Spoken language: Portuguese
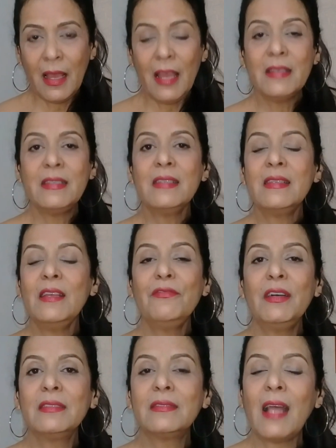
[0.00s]
Existem
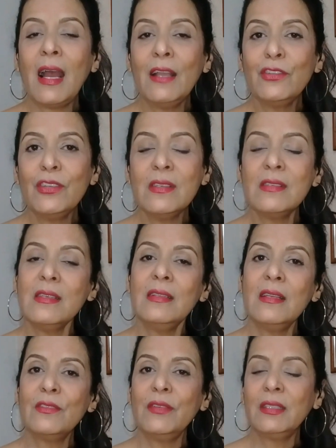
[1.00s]
vantagens e
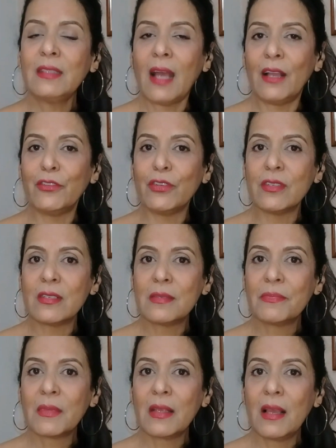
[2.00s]
desvantagens.